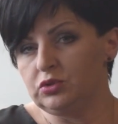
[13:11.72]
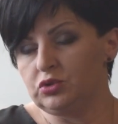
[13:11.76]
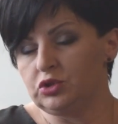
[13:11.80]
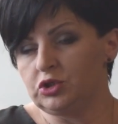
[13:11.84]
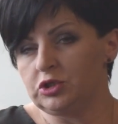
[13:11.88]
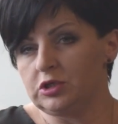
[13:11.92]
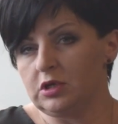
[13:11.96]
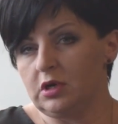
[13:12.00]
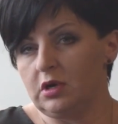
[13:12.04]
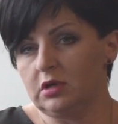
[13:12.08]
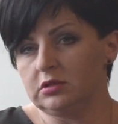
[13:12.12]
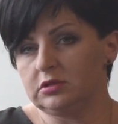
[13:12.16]

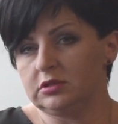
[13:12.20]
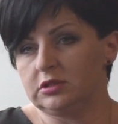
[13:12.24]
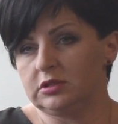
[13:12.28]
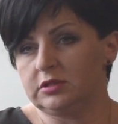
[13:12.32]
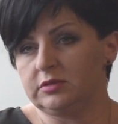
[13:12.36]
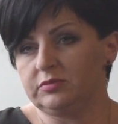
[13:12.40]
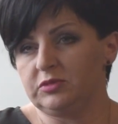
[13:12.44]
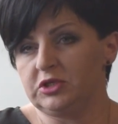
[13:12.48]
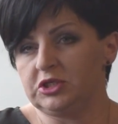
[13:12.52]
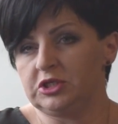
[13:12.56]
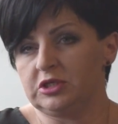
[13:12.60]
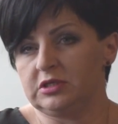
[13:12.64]
Już
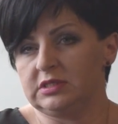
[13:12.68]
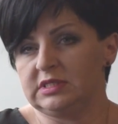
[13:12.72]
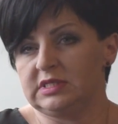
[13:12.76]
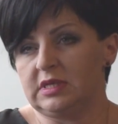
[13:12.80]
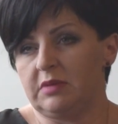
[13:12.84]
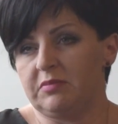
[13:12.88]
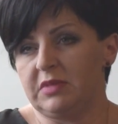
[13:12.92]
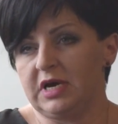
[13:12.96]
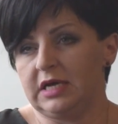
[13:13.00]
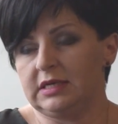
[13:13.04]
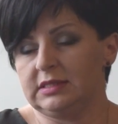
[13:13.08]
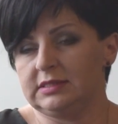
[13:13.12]
od
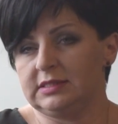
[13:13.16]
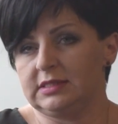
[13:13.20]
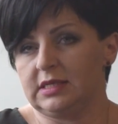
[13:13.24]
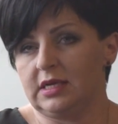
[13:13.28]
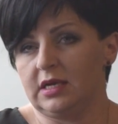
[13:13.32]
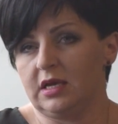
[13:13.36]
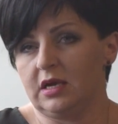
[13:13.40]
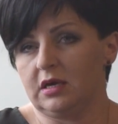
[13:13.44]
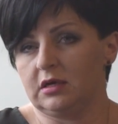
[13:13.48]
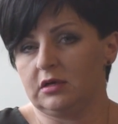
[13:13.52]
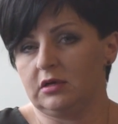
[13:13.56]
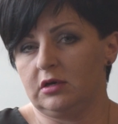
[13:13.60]
miesiąca
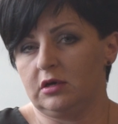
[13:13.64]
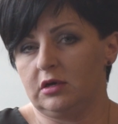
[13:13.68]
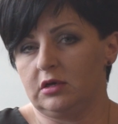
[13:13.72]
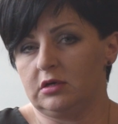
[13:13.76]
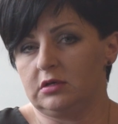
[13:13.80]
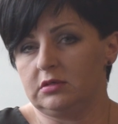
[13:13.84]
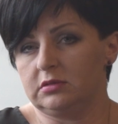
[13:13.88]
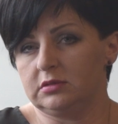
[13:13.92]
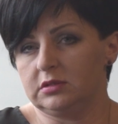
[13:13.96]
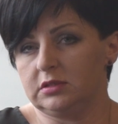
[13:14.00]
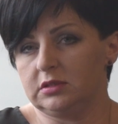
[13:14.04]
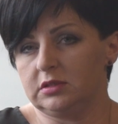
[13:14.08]
marca
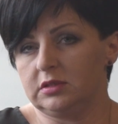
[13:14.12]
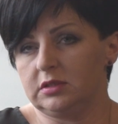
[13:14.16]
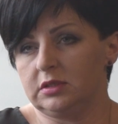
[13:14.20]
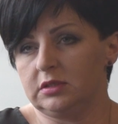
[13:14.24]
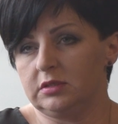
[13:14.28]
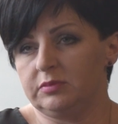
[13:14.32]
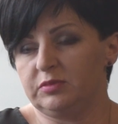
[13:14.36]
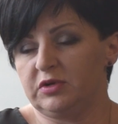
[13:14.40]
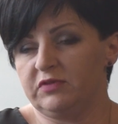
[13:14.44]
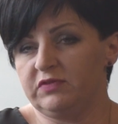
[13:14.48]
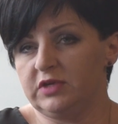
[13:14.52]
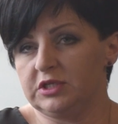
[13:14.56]
jako
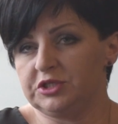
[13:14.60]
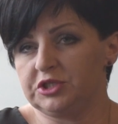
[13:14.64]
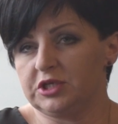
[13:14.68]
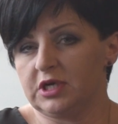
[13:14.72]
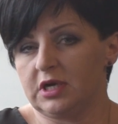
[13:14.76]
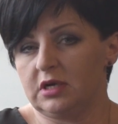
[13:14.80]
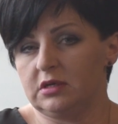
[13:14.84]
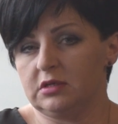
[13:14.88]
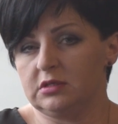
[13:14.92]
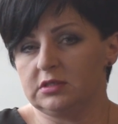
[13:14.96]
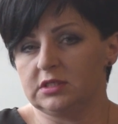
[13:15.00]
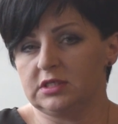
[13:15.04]
y, powiat
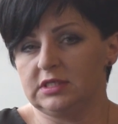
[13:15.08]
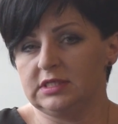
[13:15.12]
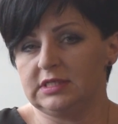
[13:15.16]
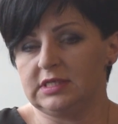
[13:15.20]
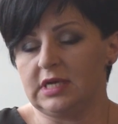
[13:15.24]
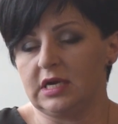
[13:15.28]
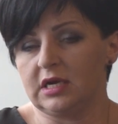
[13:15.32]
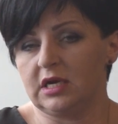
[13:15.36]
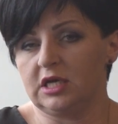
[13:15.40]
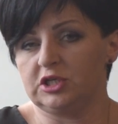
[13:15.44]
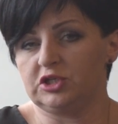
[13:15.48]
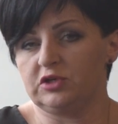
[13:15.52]
ciechanowski
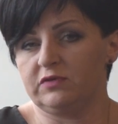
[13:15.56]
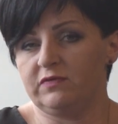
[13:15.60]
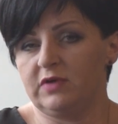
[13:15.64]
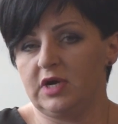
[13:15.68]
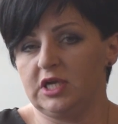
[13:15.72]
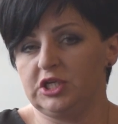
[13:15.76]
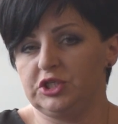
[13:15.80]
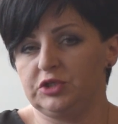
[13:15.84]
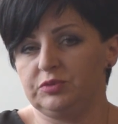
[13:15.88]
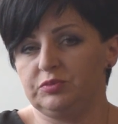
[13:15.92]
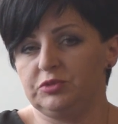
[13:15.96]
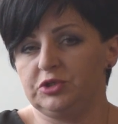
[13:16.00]

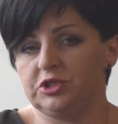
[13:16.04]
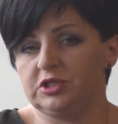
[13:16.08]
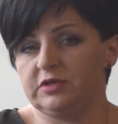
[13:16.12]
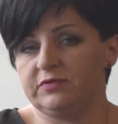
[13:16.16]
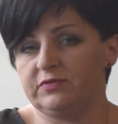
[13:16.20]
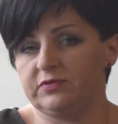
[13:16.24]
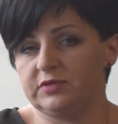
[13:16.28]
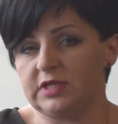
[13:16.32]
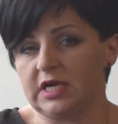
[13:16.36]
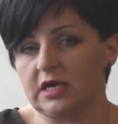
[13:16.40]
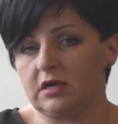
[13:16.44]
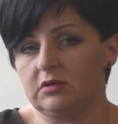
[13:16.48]
zaangażowaliśmy
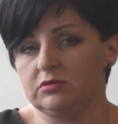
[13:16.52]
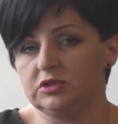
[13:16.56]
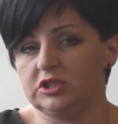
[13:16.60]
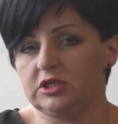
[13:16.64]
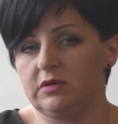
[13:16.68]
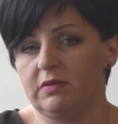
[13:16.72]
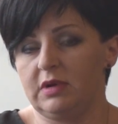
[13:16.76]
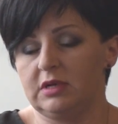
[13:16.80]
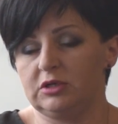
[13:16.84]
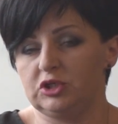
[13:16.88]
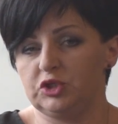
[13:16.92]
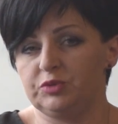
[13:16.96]
się w taką
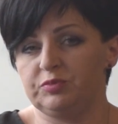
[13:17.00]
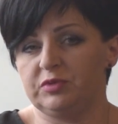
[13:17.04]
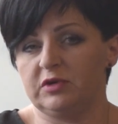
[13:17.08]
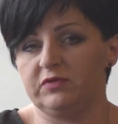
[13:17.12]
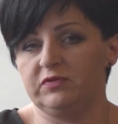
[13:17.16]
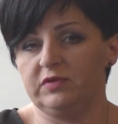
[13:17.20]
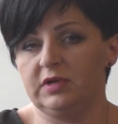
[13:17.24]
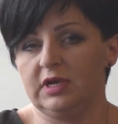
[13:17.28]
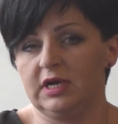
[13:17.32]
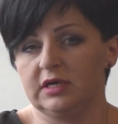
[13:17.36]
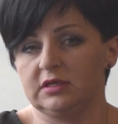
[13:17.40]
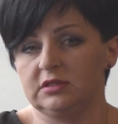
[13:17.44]
działalność
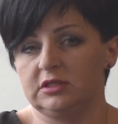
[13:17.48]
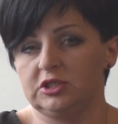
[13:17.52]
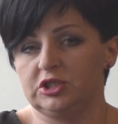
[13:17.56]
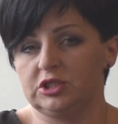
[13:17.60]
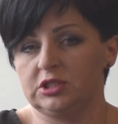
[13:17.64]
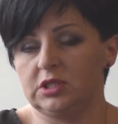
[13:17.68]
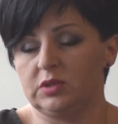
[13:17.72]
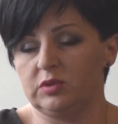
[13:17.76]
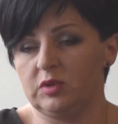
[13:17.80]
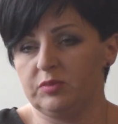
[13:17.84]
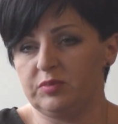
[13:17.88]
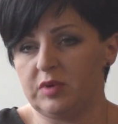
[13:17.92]

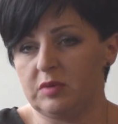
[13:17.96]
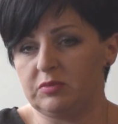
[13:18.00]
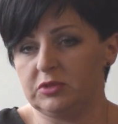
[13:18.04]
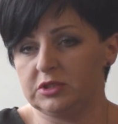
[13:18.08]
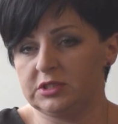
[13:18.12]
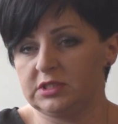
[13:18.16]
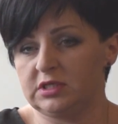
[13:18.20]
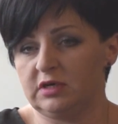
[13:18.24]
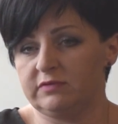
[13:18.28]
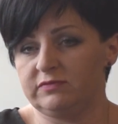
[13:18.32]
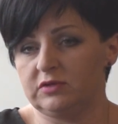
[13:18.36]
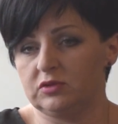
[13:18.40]
profilaktyczną i
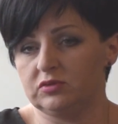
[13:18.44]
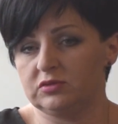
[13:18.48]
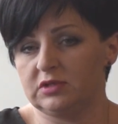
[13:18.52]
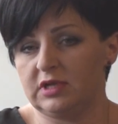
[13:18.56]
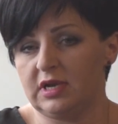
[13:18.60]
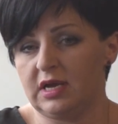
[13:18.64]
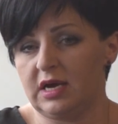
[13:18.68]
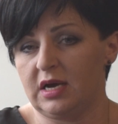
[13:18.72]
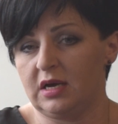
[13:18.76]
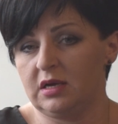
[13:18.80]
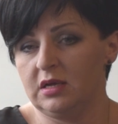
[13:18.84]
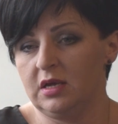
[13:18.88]
pomocową
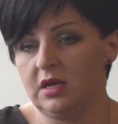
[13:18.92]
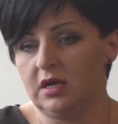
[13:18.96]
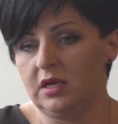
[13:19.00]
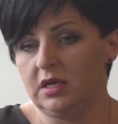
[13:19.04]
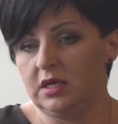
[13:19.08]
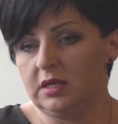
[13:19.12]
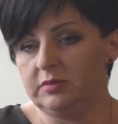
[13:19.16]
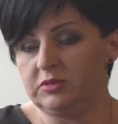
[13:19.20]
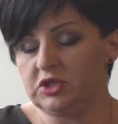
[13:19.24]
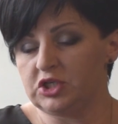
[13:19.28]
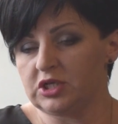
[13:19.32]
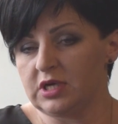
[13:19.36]
dla
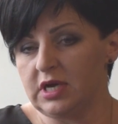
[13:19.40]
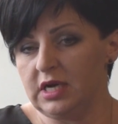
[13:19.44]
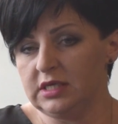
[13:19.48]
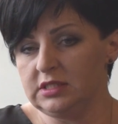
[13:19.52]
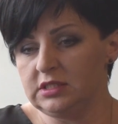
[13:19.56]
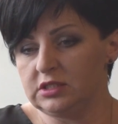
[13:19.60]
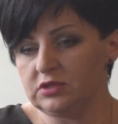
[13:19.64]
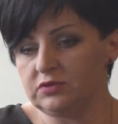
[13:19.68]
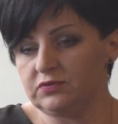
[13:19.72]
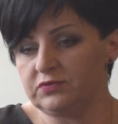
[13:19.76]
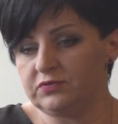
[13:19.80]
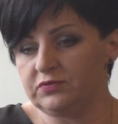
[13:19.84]

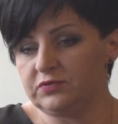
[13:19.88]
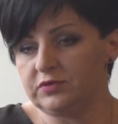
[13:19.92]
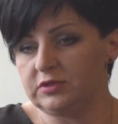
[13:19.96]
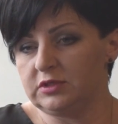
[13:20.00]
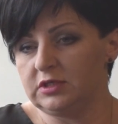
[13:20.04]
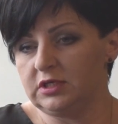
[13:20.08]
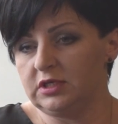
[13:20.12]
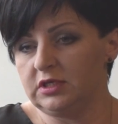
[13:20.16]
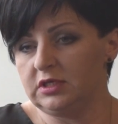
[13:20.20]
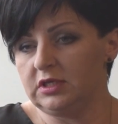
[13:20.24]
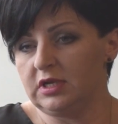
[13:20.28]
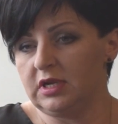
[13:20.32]
mieszkańców
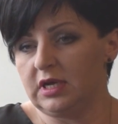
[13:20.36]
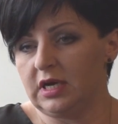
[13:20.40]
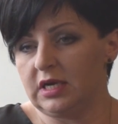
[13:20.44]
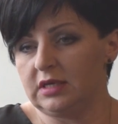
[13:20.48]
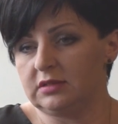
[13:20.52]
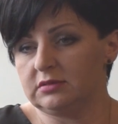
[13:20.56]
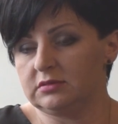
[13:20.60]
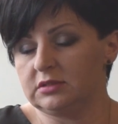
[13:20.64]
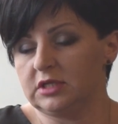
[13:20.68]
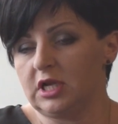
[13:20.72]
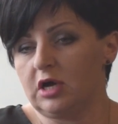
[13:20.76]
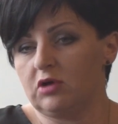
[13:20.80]
y, i
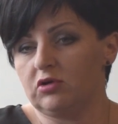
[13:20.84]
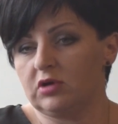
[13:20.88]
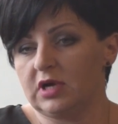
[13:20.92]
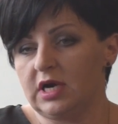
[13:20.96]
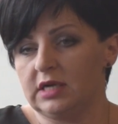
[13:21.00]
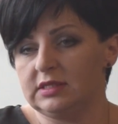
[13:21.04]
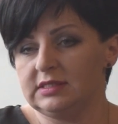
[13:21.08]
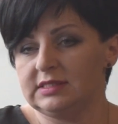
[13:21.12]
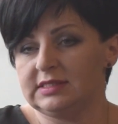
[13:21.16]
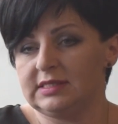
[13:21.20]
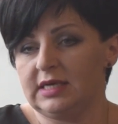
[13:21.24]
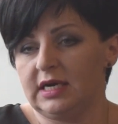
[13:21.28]
dla, dla
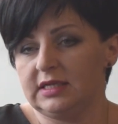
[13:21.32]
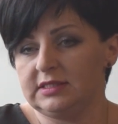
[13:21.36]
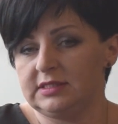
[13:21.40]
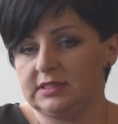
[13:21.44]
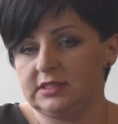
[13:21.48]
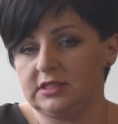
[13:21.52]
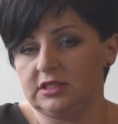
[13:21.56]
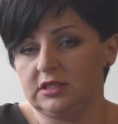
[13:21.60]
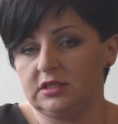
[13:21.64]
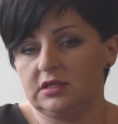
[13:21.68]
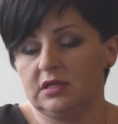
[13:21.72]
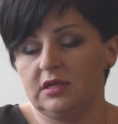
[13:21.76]

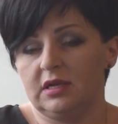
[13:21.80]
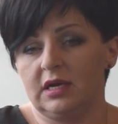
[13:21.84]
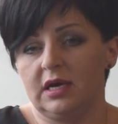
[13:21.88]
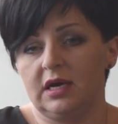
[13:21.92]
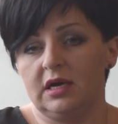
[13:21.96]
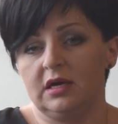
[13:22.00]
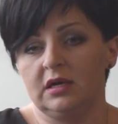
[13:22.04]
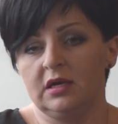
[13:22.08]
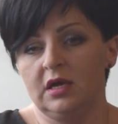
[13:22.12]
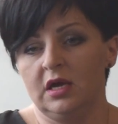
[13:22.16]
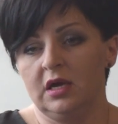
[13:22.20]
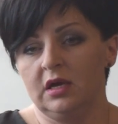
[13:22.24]
organizacji,
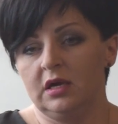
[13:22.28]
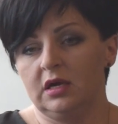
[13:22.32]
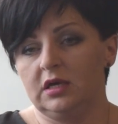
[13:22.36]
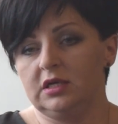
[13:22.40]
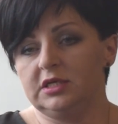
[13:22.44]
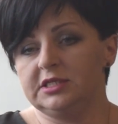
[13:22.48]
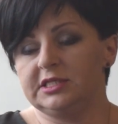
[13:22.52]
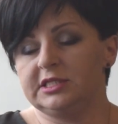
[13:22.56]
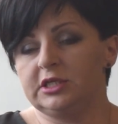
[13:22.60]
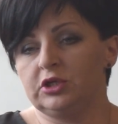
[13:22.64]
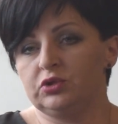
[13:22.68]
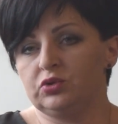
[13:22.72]
dla
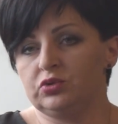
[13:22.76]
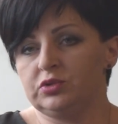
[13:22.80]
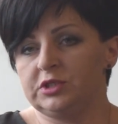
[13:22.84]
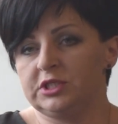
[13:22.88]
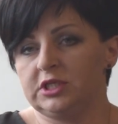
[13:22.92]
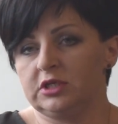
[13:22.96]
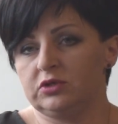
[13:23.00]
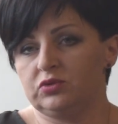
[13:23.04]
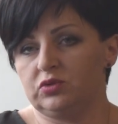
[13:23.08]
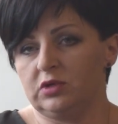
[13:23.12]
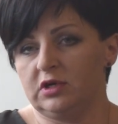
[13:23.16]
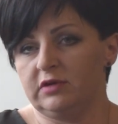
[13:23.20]

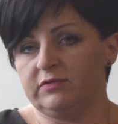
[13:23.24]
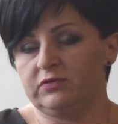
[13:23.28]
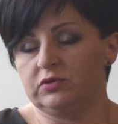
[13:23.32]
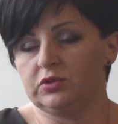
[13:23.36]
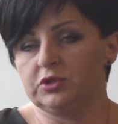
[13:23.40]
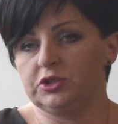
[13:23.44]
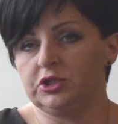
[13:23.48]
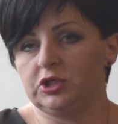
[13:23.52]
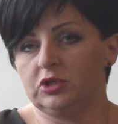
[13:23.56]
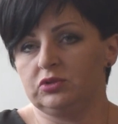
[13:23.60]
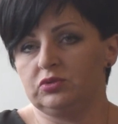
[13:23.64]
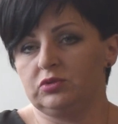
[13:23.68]
instytucji, które
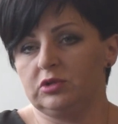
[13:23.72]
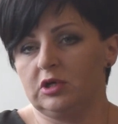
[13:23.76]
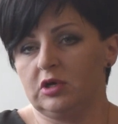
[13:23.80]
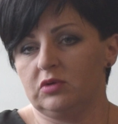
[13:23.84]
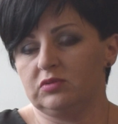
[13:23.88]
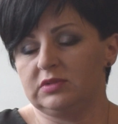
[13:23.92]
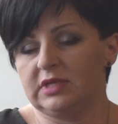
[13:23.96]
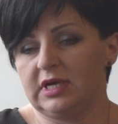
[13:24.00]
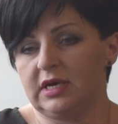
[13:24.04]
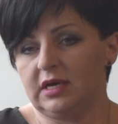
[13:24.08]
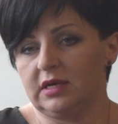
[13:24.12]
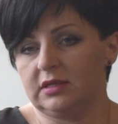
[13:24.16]

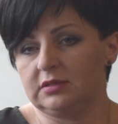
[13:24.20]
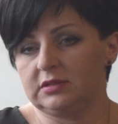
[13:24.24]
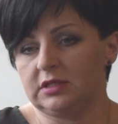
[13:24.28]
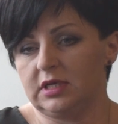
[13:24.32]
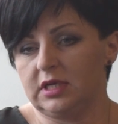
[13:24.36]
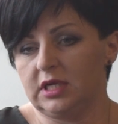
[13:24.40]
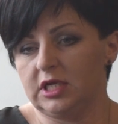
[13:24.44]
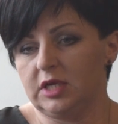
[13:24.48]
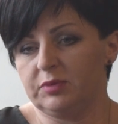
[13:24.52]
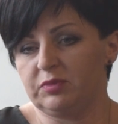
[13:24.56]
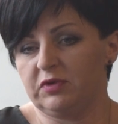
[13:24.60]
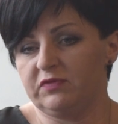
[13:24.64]
funkcjonują na
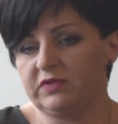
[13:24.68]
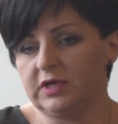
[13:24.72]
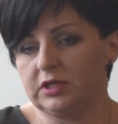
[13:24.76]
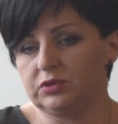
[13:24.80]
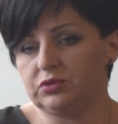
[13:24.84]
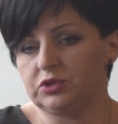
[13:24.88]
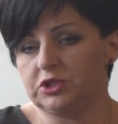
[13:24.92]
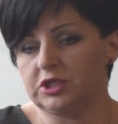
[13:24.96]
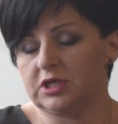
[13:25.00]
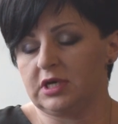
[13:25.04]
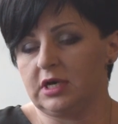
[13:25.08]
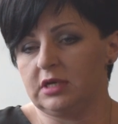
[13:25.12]
terenie
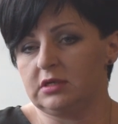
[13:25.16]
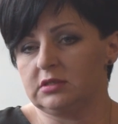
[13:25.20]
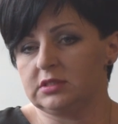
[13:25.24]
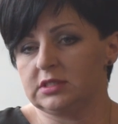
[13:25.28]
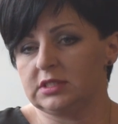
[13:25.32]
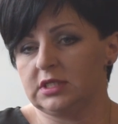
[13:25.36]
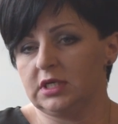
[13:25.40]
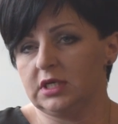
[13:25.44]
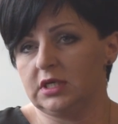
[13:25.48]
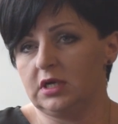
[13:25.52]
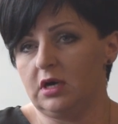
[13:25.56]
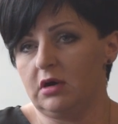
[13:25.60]
powiatu
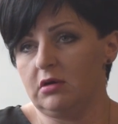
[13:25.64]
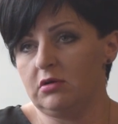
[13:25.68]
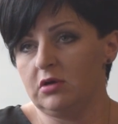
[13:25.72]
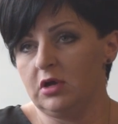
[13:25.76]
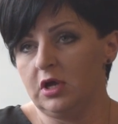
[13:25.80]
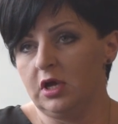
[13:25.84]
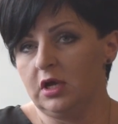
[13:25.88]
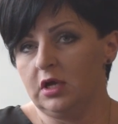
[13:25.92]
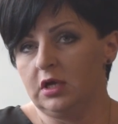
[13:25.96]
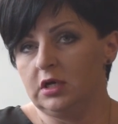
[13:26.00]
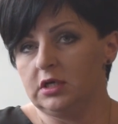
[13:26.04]
ciechanowskiego.